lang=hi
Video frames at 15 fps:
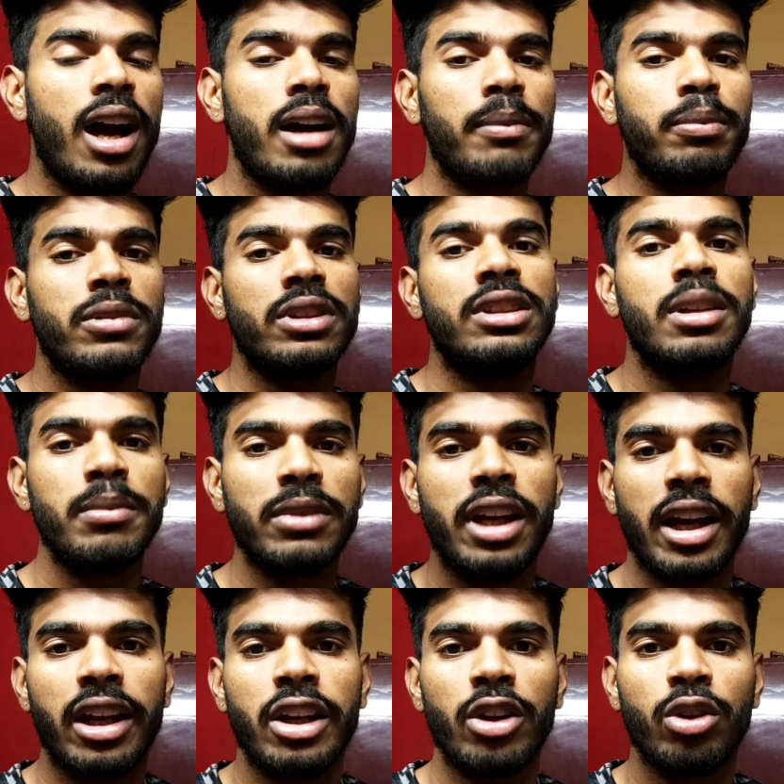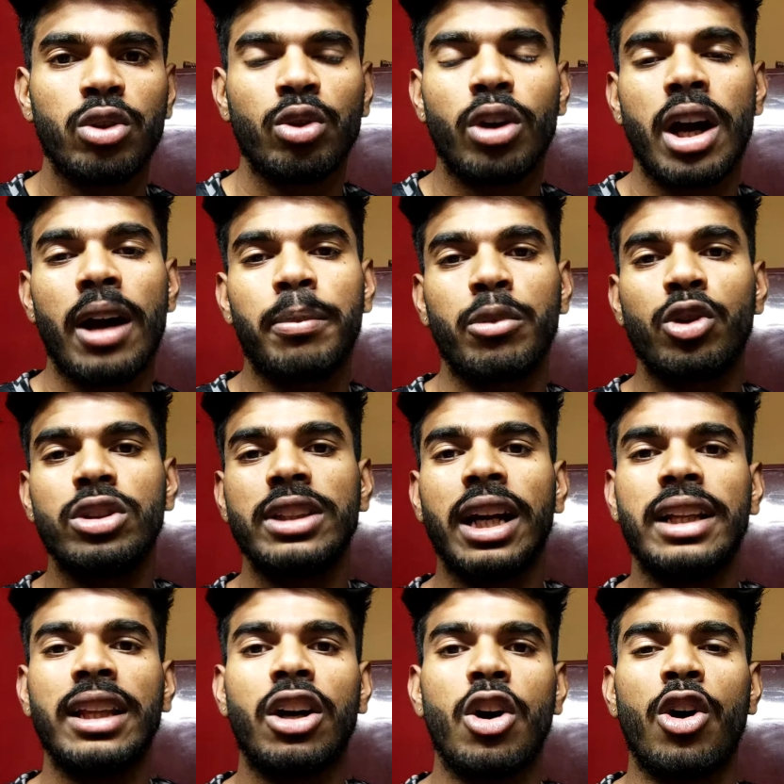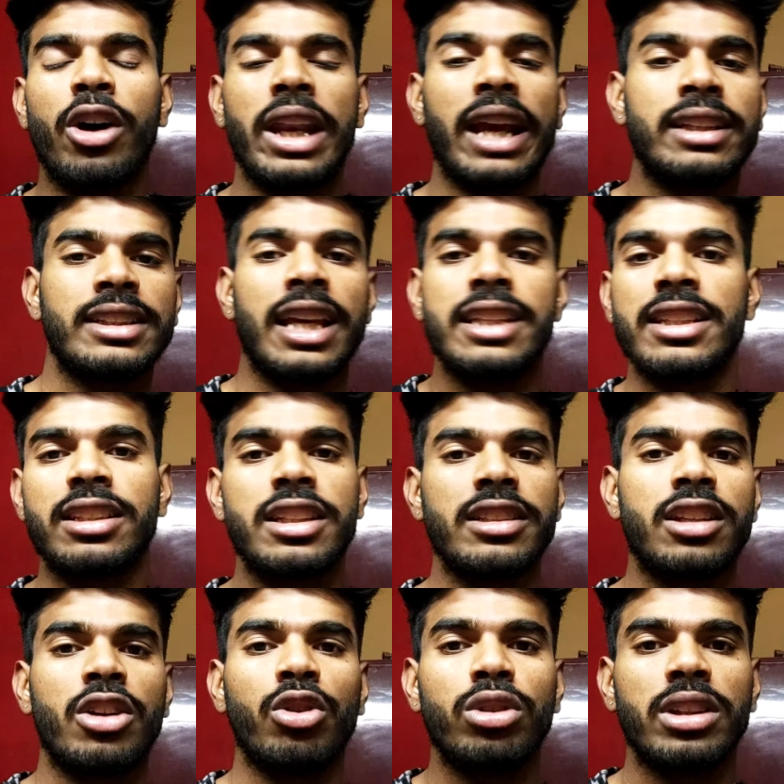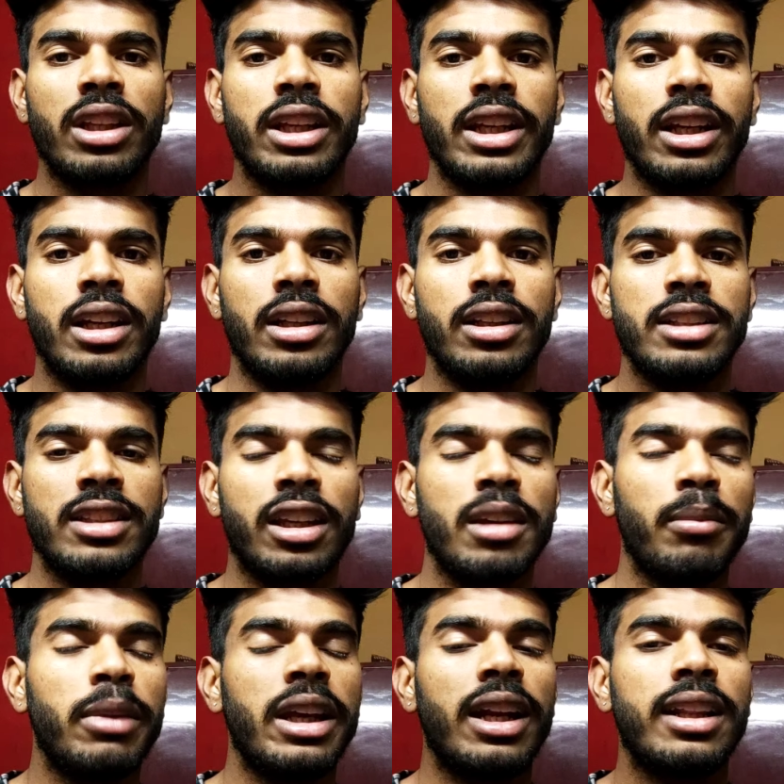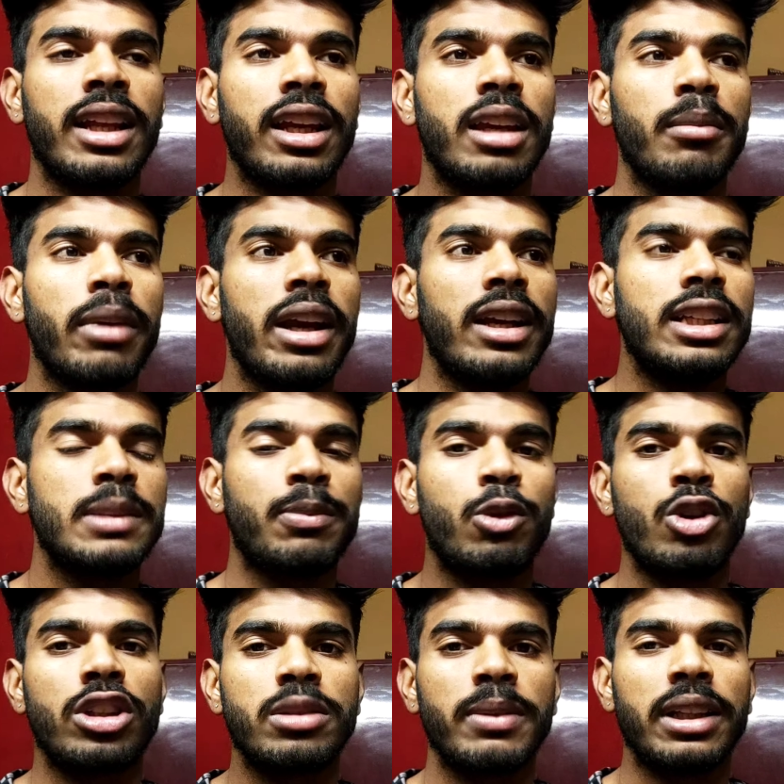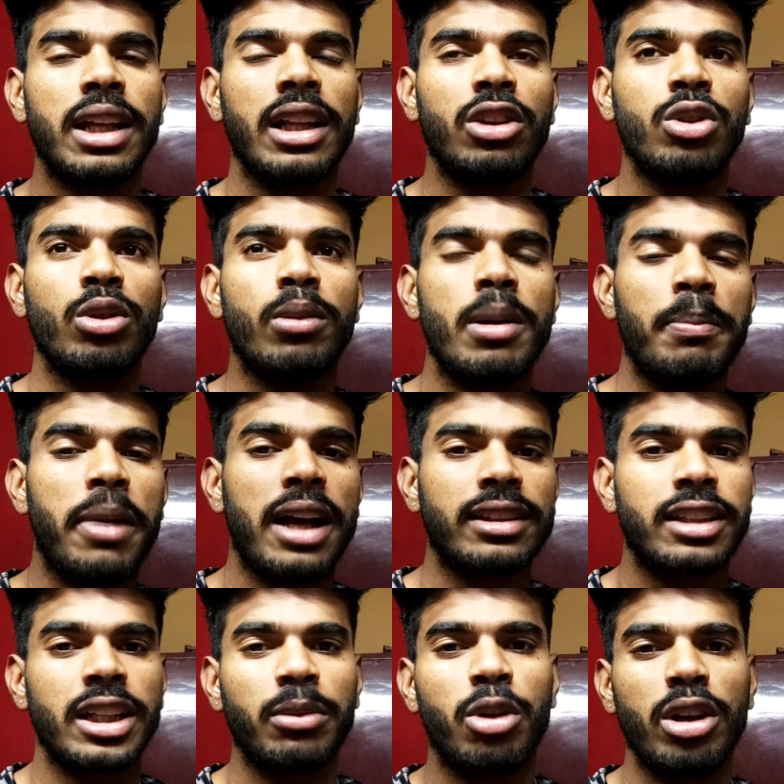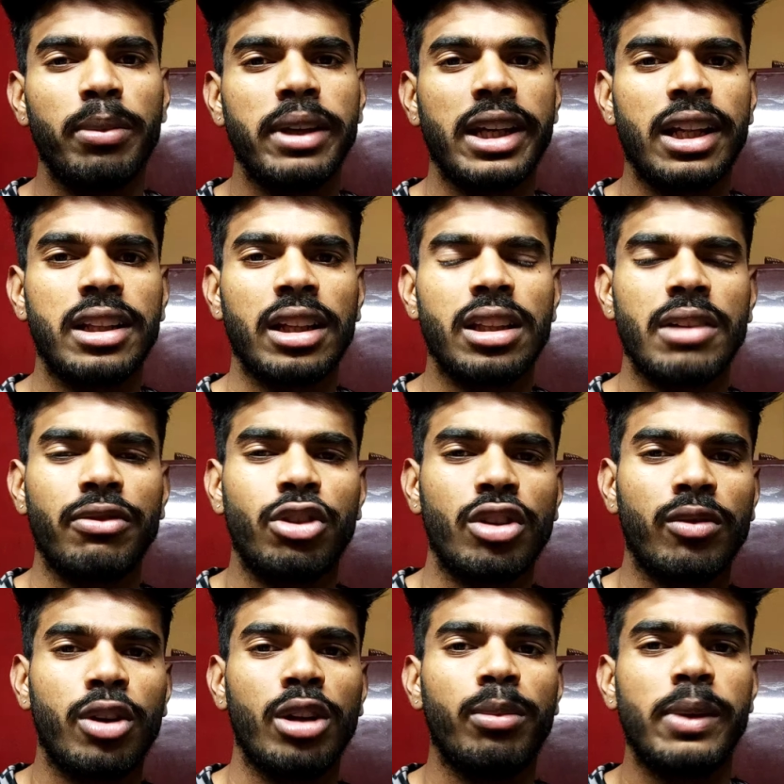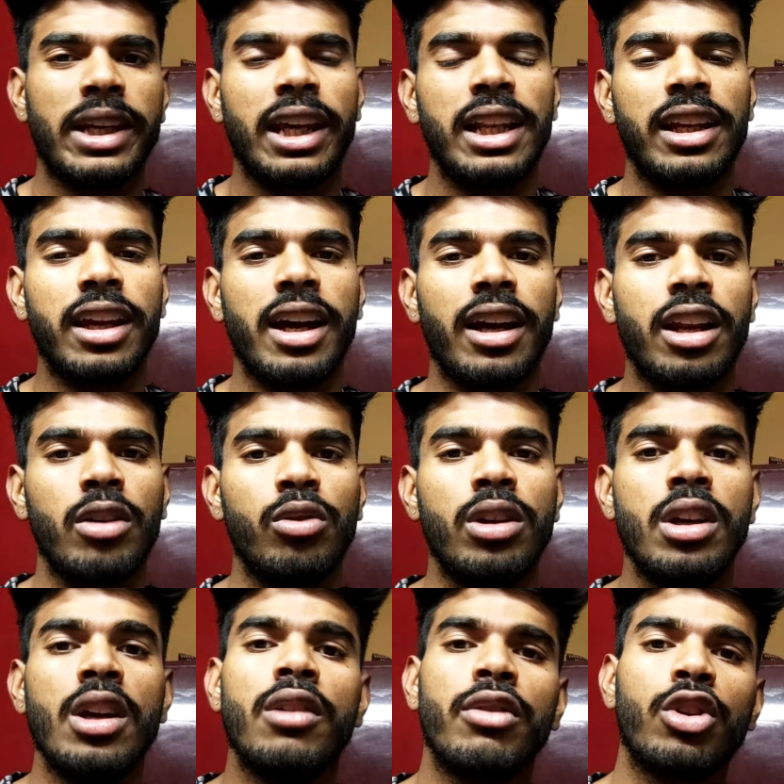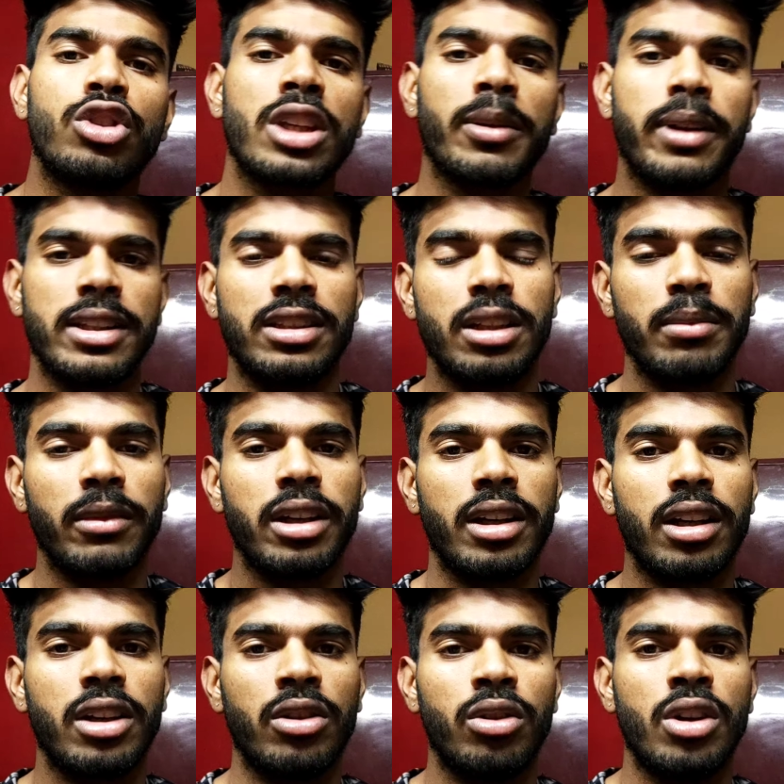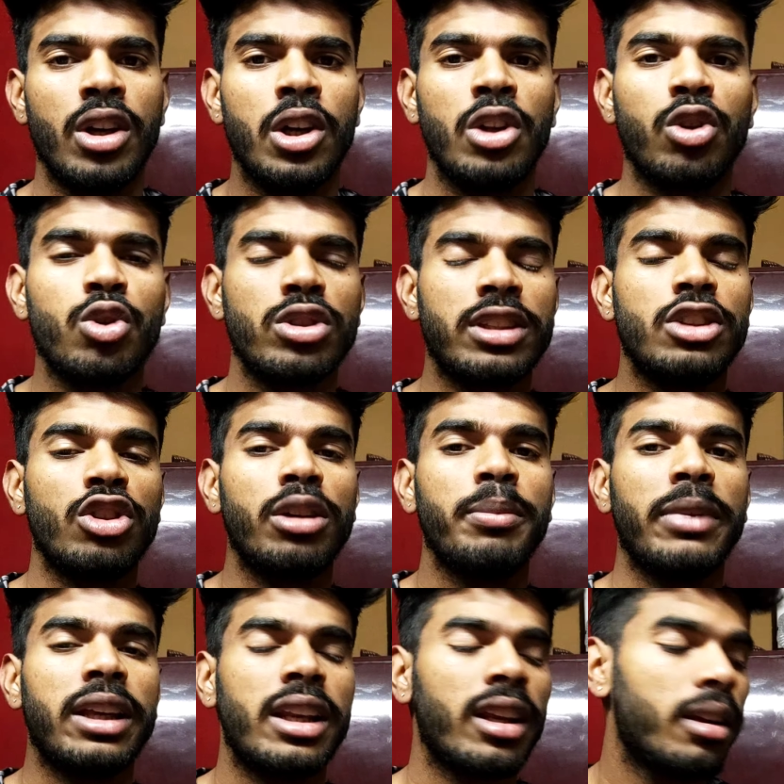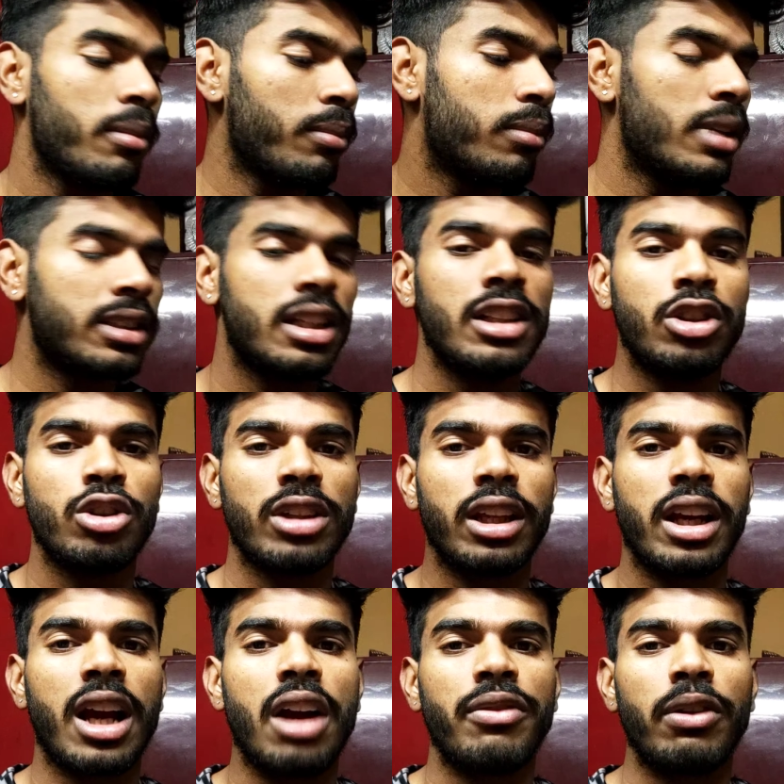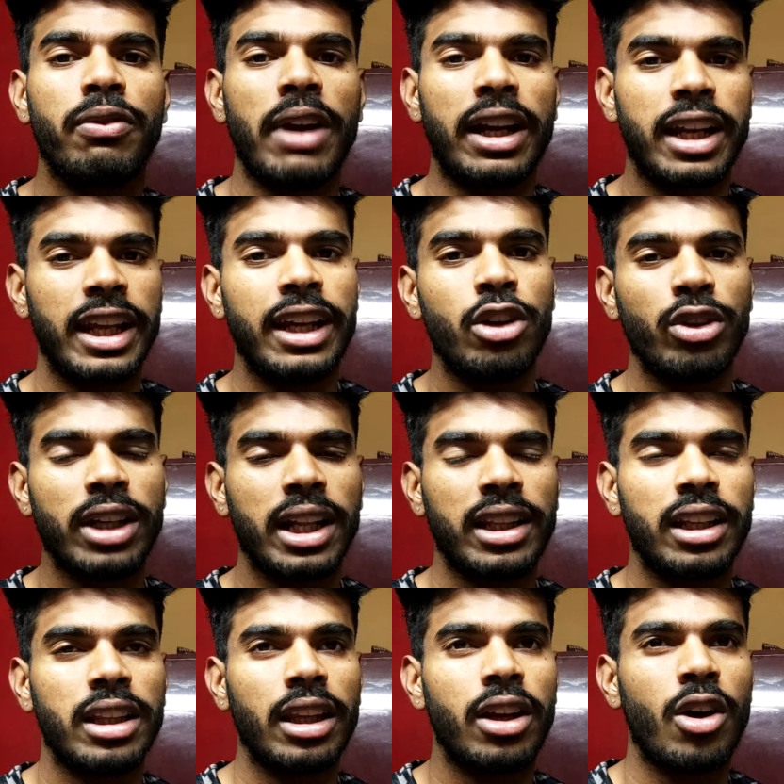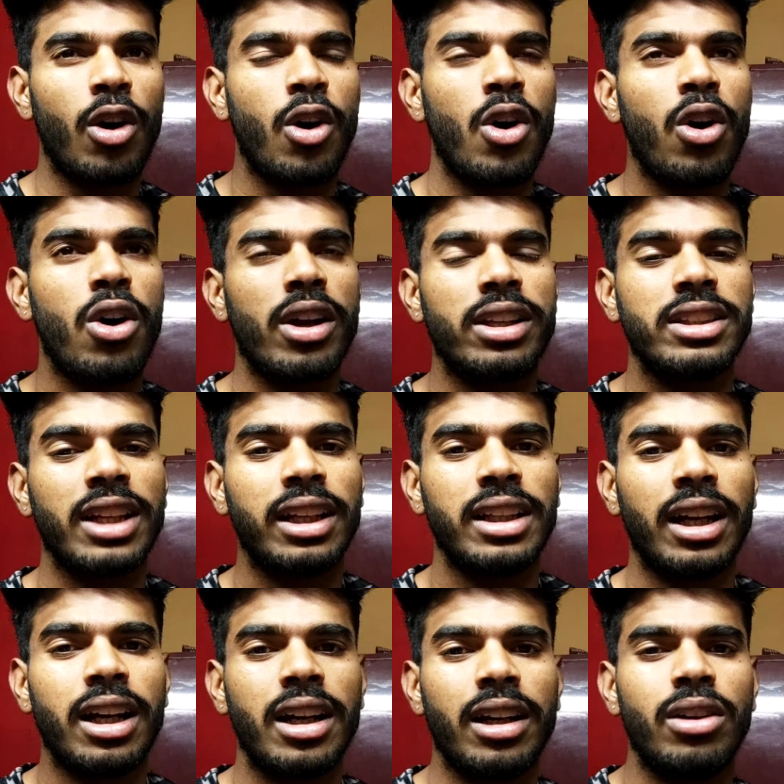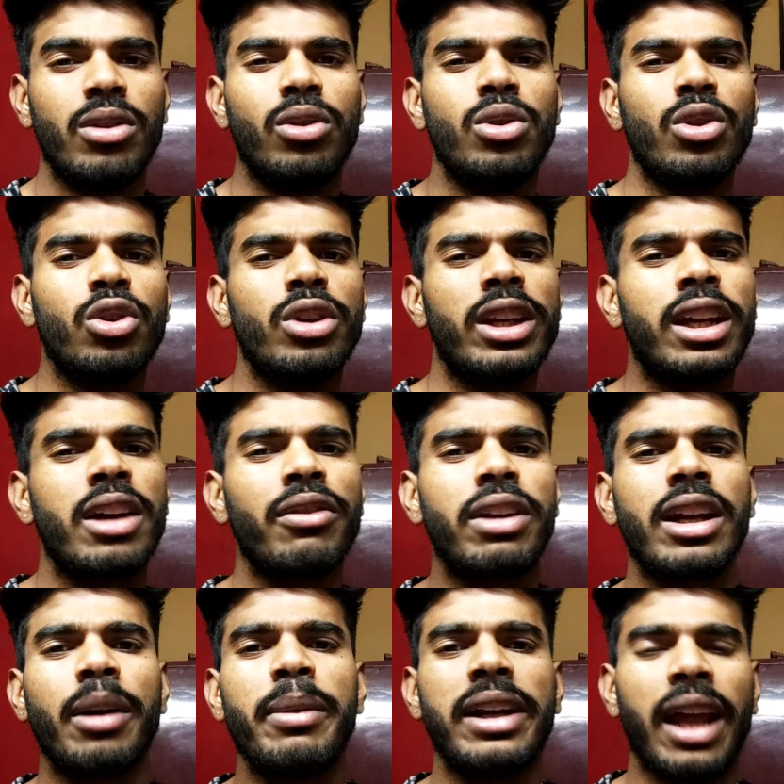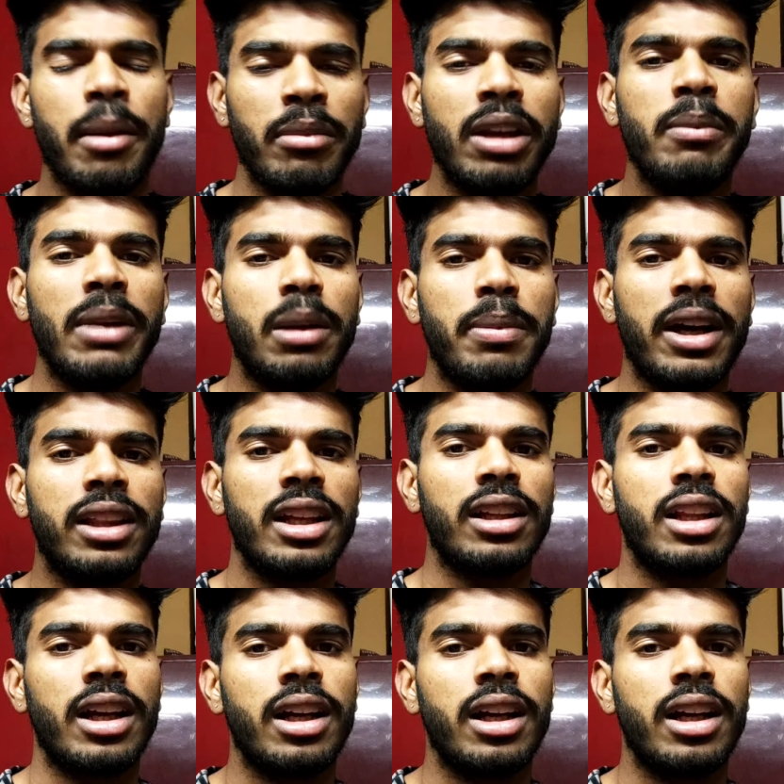आप जिम जा रहे हो तो आपको ज्यादा और एक्सरसाइजेस की जरूरत नहीं है जैसे कि मेरा था कि मैं स्पोर्ट्स में था तो मैं बास्केटबॉल भी खेलता था फुटबॉल भी खेल के आ रहा हूँ फिर तो उसके बाद जिम कर रहा हूँ तो उससे जो है मेरे मसल जो थे काफी फैटिक हो जाते थे और ज्यादा उनको रिकवरी का भी टाइम नहीं मिल पाता